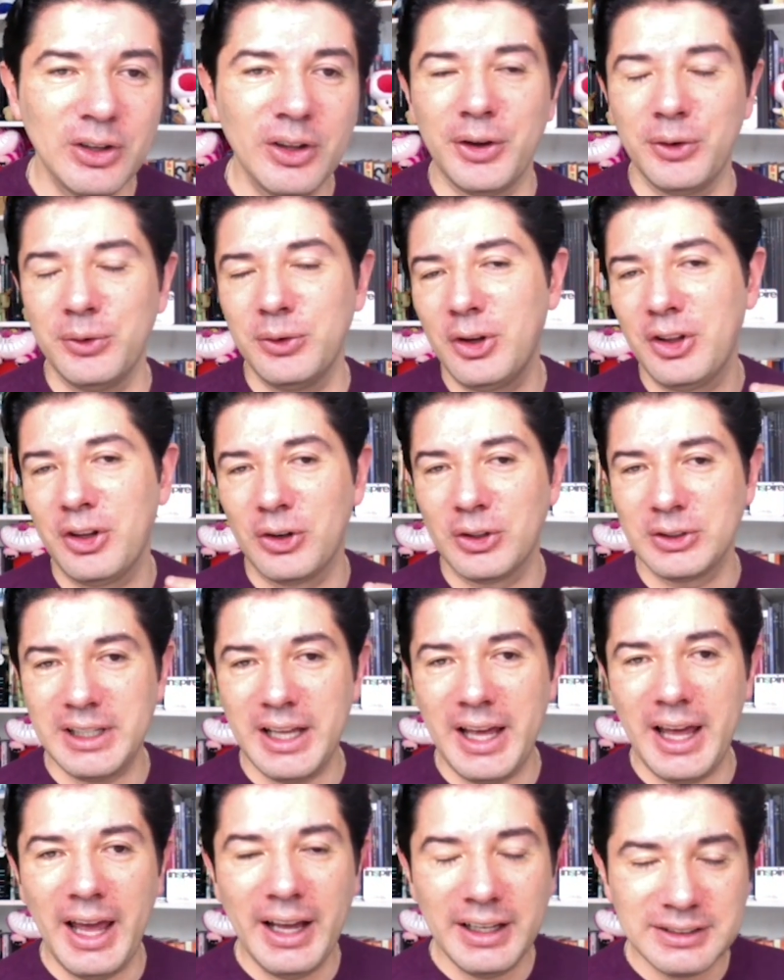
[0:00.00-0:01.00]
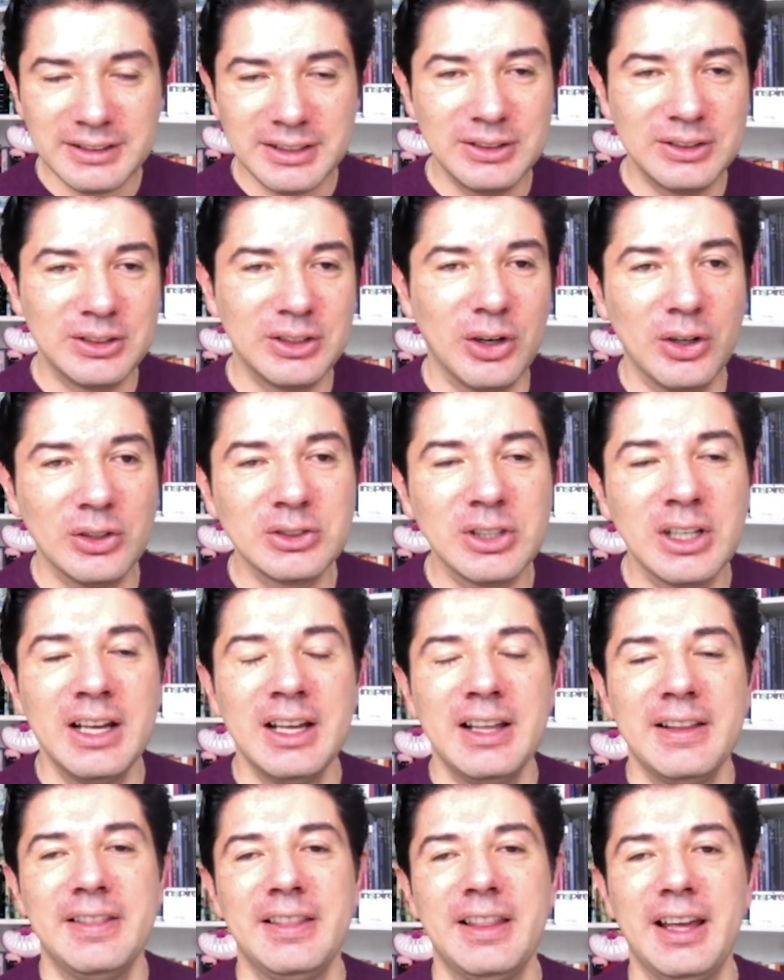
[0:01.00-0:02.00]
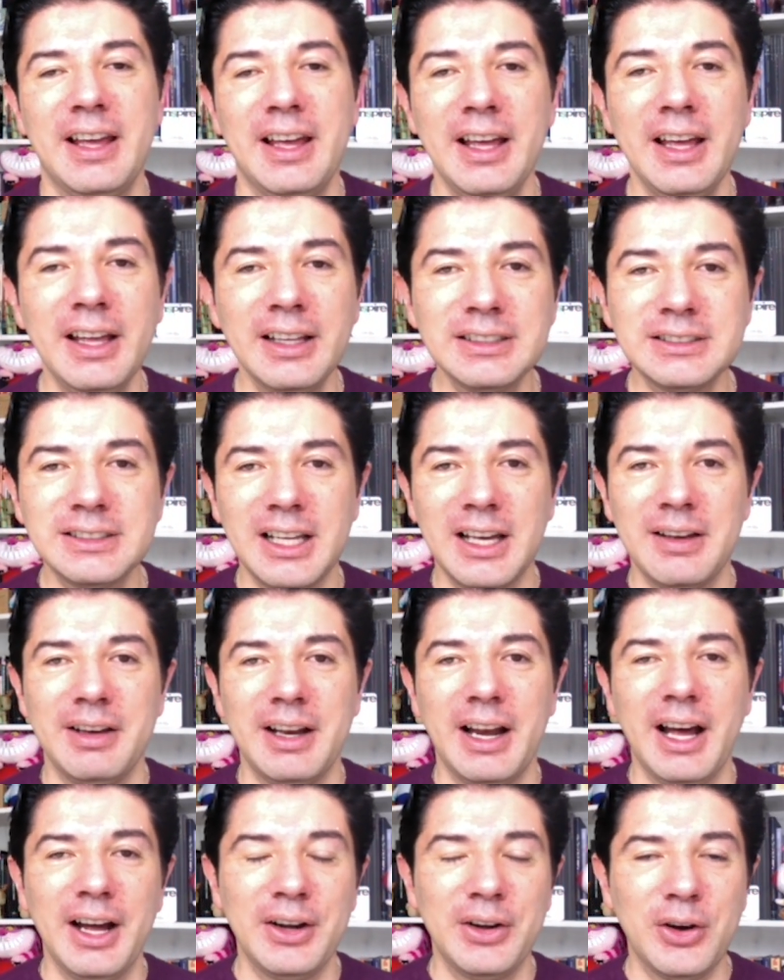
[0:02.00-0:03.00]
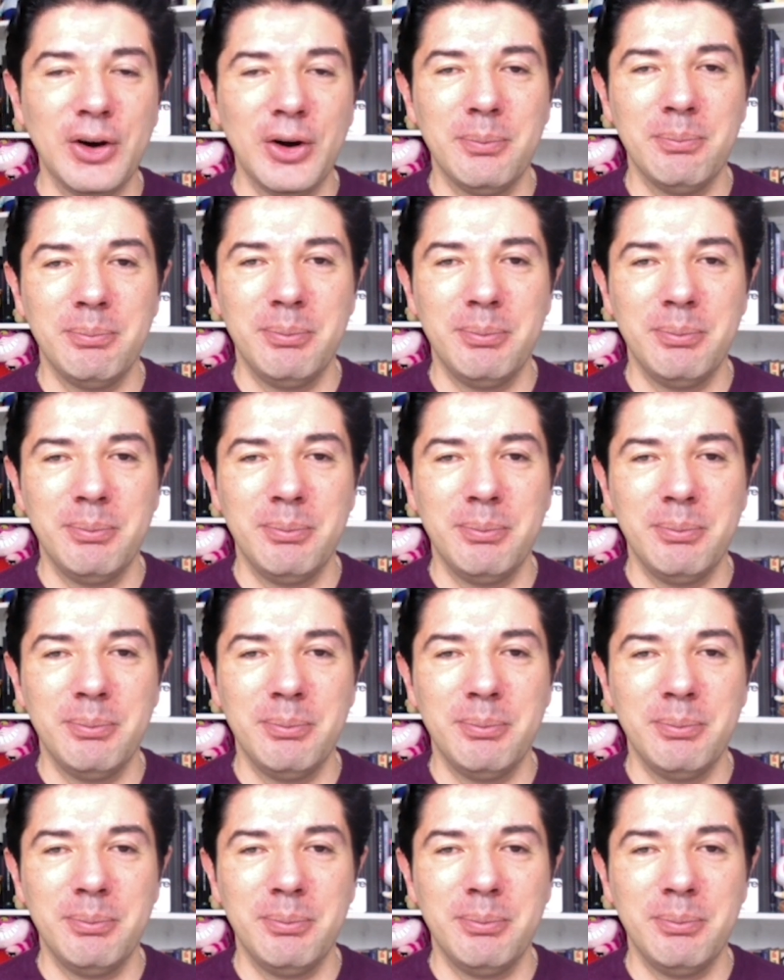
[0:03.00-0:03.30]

de uno de los éxitos de este verano